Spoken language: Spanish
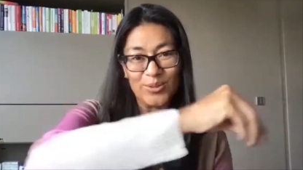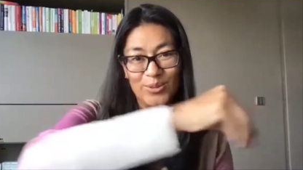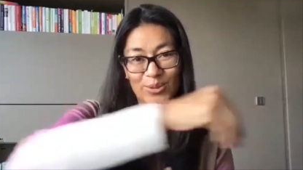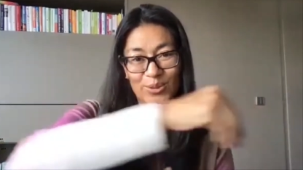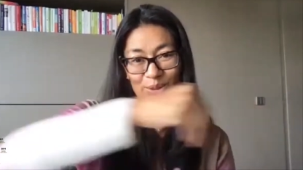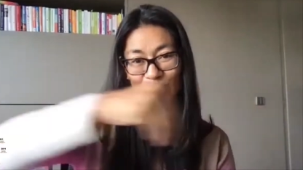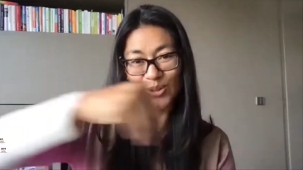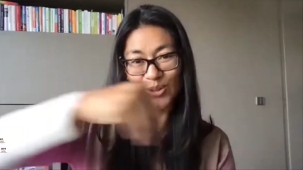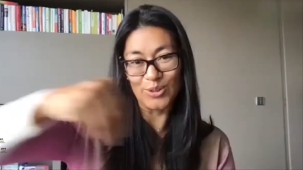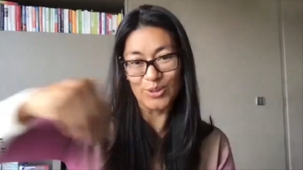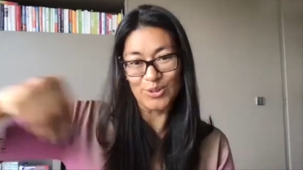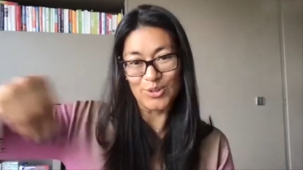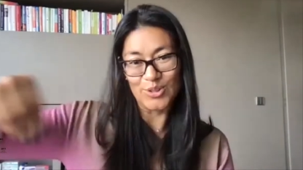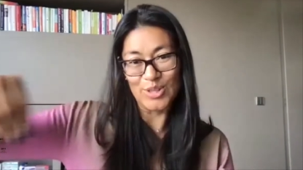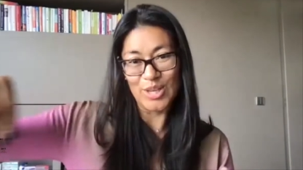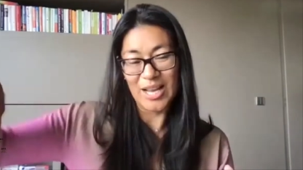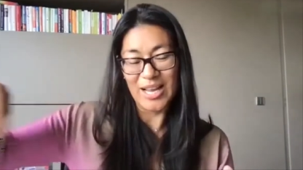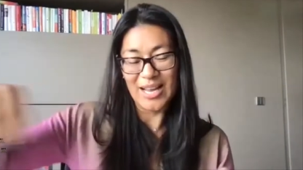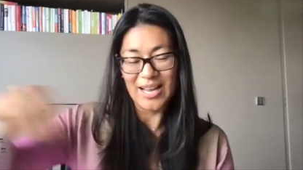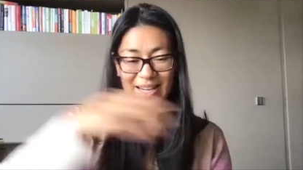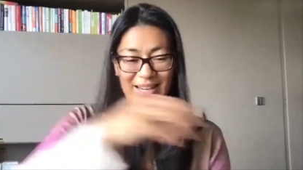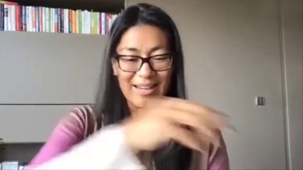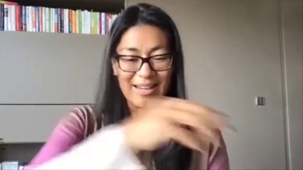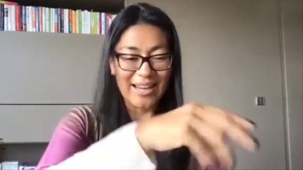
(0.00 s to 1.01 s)
unos
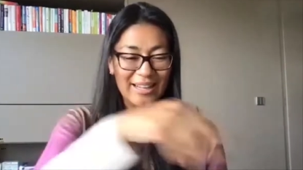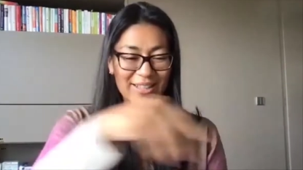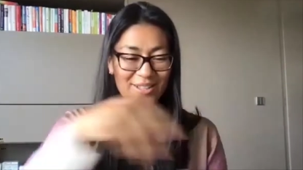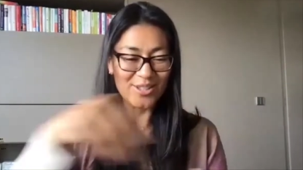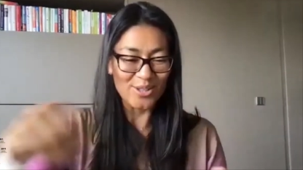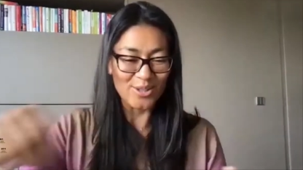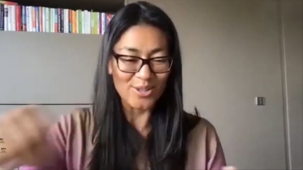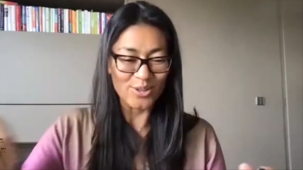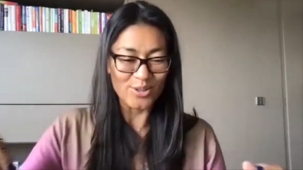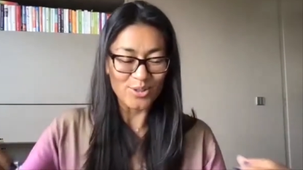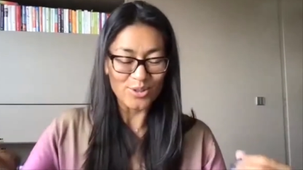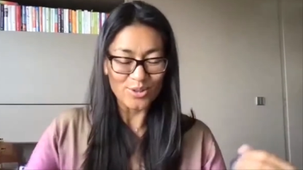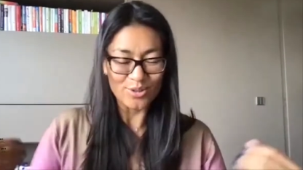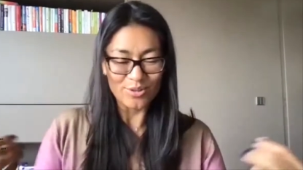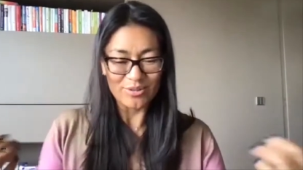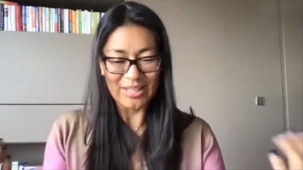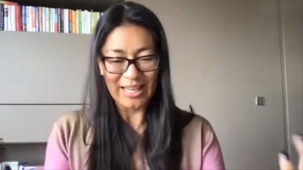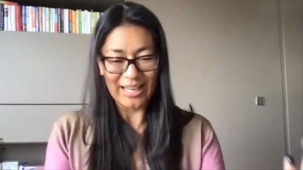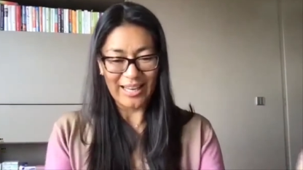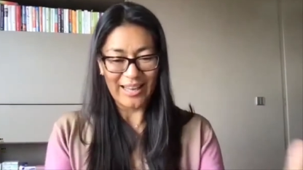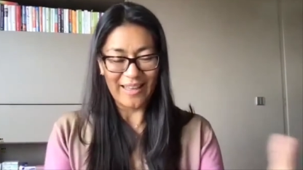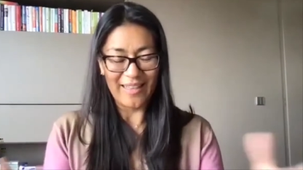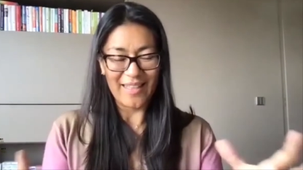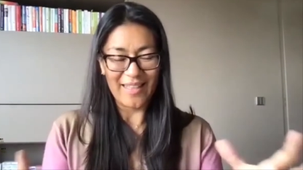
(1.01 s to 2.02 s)
nachos
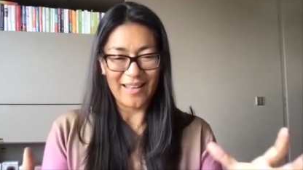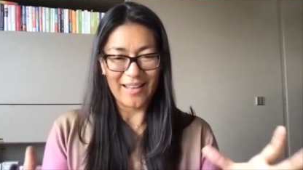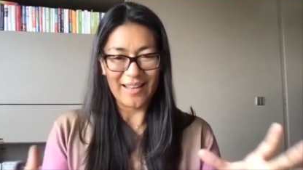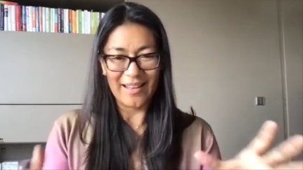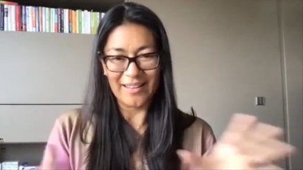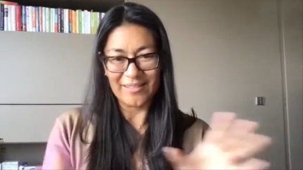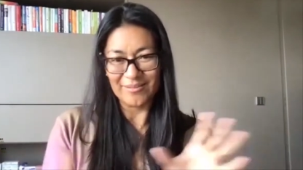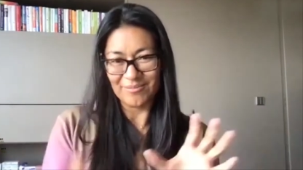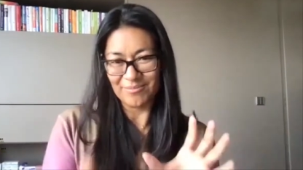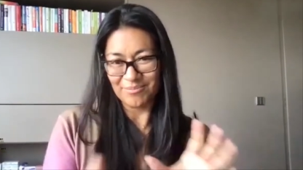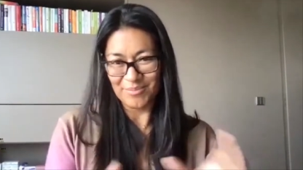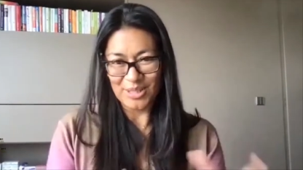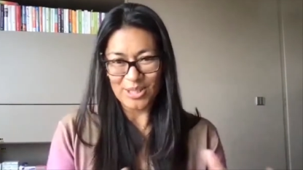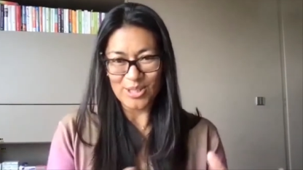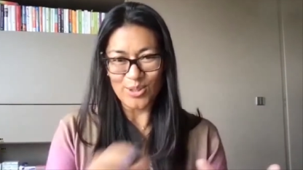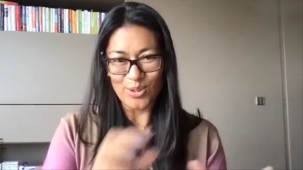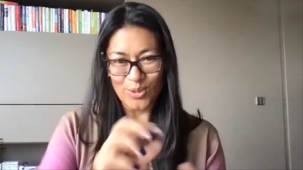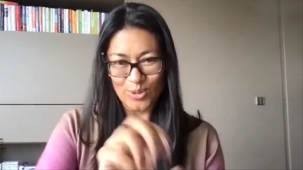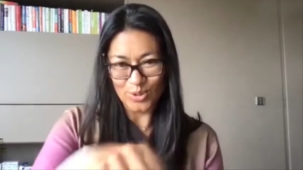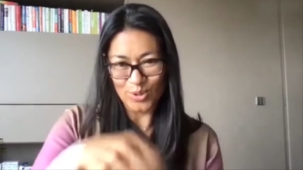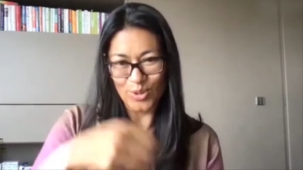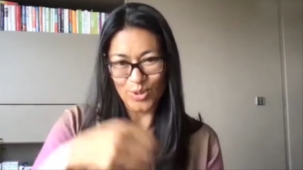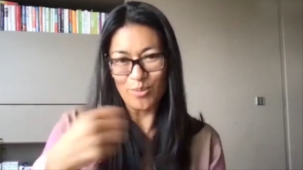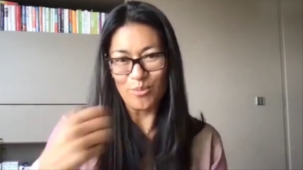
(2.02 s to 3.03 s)
que queda
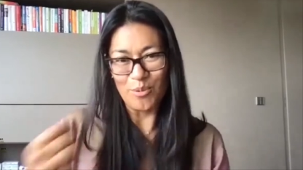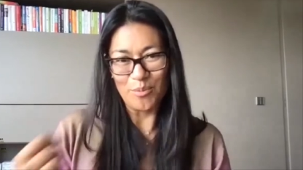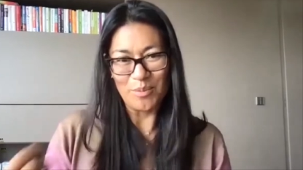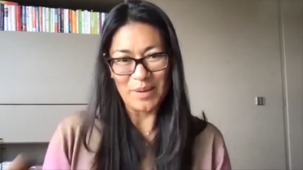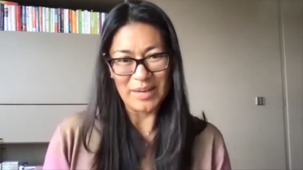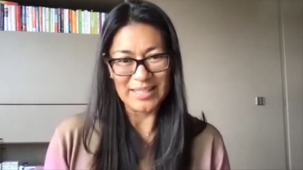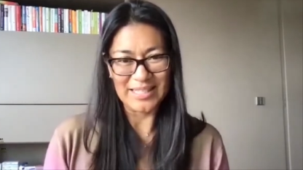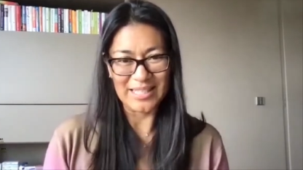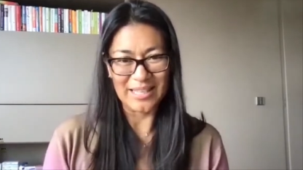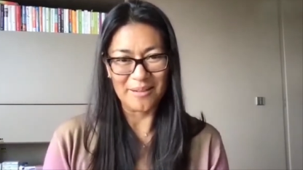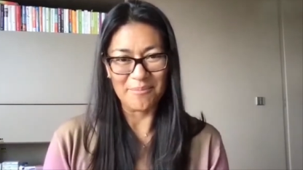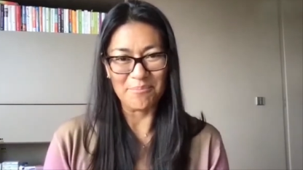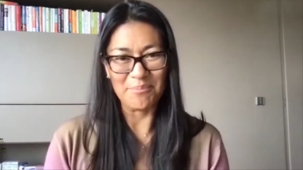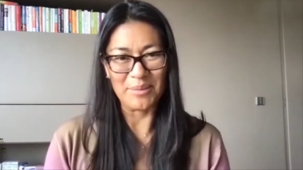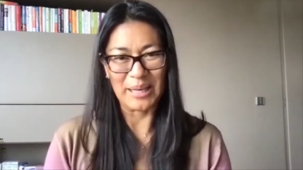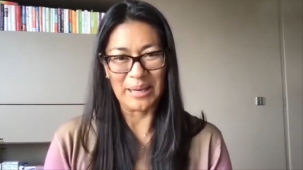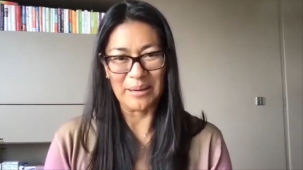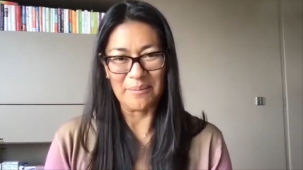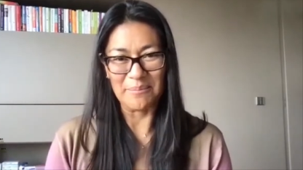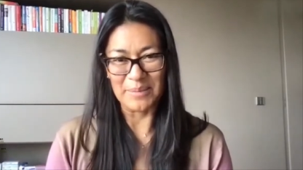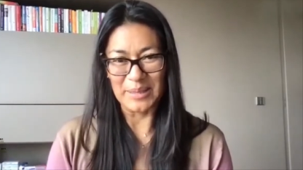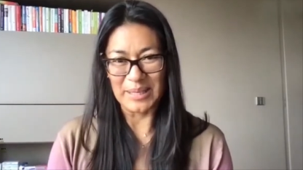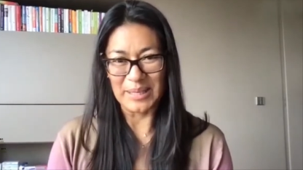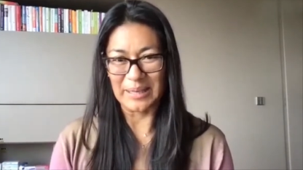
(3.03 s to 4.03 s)
vistos como para ser
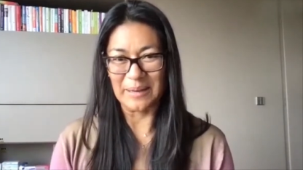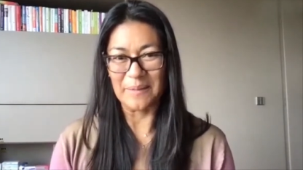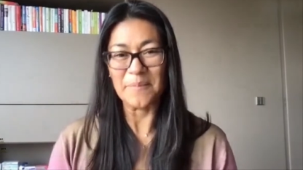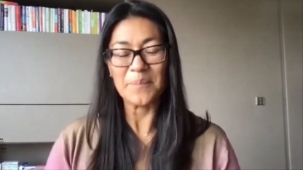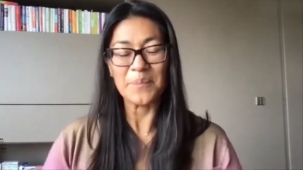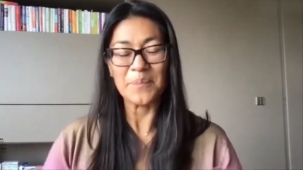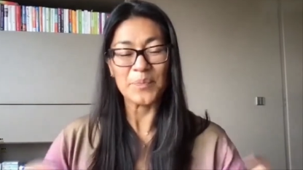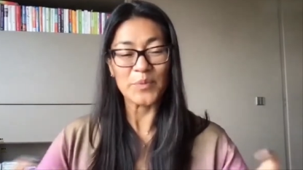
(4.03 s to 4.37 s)
pica pica.